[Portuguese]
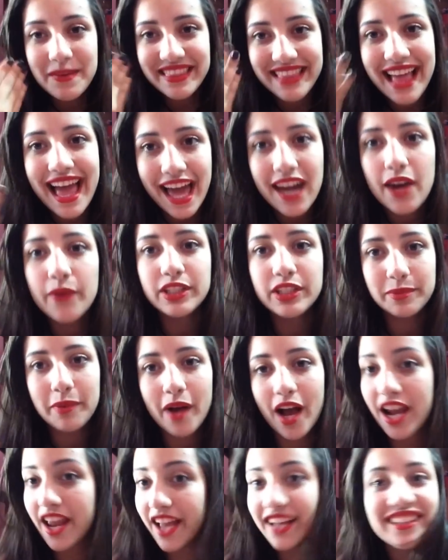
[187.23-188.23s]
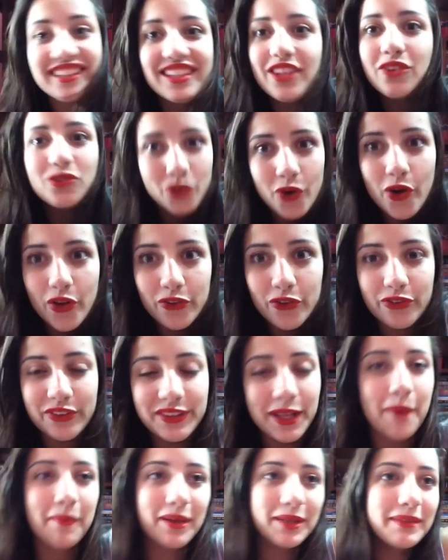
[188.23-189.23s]
E deram spoiler, ainda não tô no
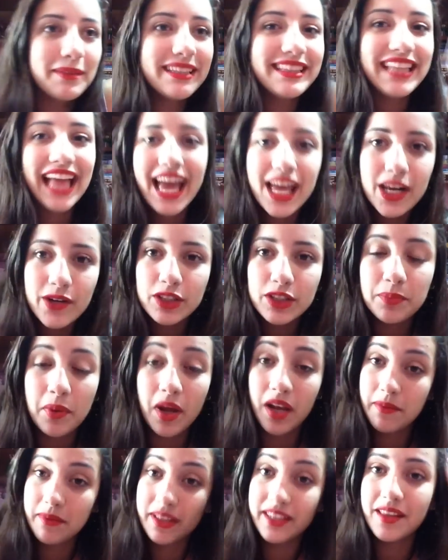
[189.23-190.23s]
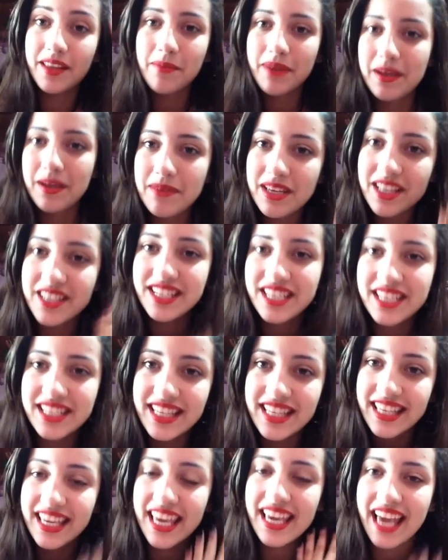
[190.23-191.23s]
final, mas me deram spoiler e também me
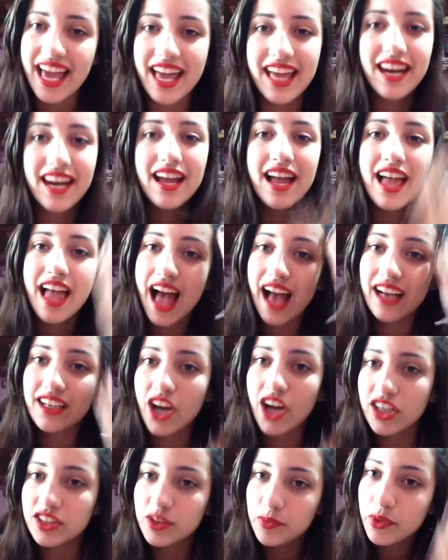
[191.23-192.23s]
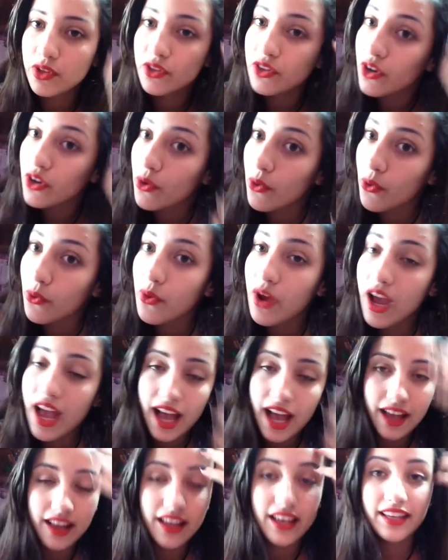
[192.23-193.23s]
disse quem era a Gossip Girl
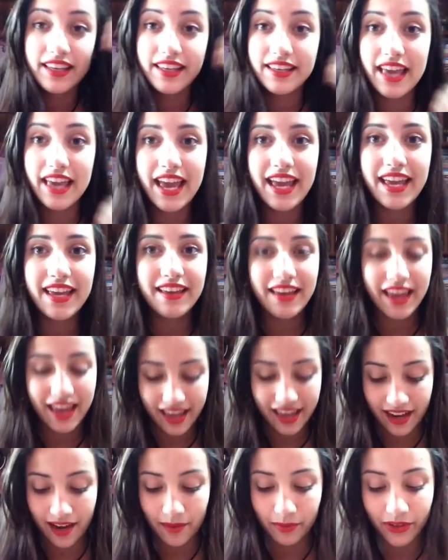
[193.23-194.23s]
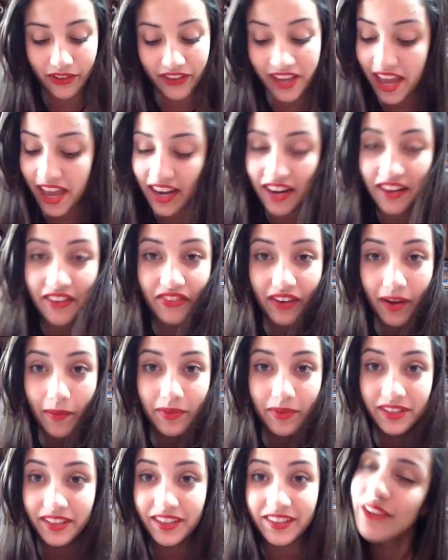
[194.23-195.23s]
quem era a blogueira que ficava
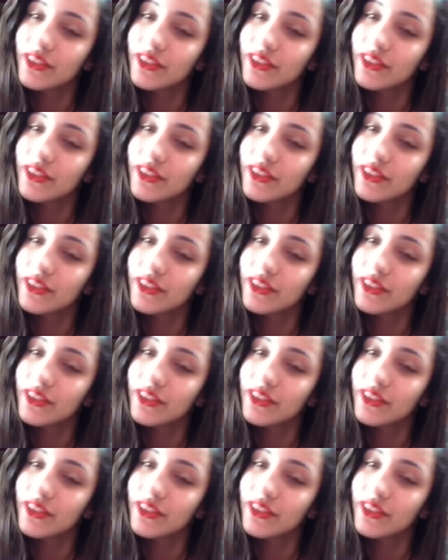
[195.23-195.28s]
postando.